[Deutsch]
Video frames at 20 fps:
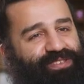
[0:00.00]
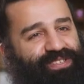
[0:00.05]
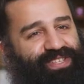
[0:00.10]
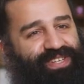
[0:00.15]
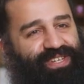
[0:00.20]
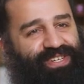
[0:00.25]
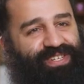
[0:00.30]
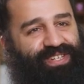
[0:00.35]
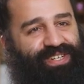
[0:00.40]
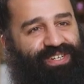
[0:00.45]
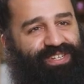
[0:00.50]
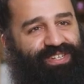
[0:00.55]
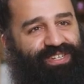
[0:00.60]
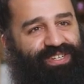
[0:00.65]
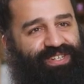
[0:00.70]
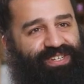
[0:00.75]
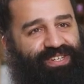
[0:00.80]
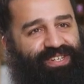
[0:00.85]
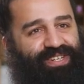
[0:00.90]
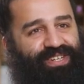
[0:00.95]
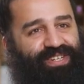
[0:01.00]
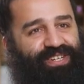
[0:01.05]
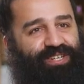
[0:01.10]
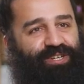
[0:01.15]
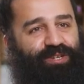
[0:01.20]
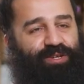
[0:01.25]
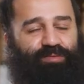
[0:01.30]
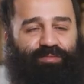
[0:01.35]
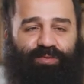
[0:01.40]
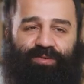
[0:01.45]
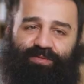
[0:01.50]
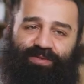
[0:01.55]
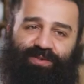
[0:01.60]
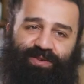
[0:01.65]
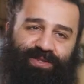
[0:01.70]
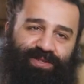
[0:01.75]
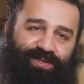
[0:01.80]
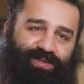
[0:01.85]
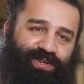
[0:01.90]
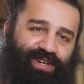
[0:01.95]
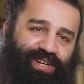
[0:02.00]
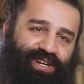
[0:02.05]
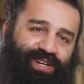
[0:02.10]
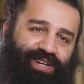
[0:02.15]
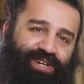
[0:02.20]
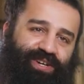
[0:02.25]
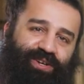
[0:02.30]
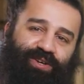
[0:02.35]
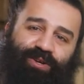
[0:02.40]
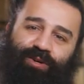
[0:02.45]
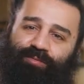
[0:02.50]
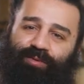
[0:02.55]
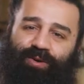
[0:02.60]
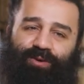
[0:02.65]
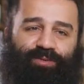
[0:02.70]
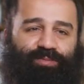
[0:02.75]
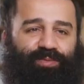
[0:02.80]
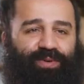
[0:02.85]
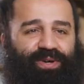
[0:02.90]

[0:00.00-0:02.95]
ist Deja, bin Friseur, komme aus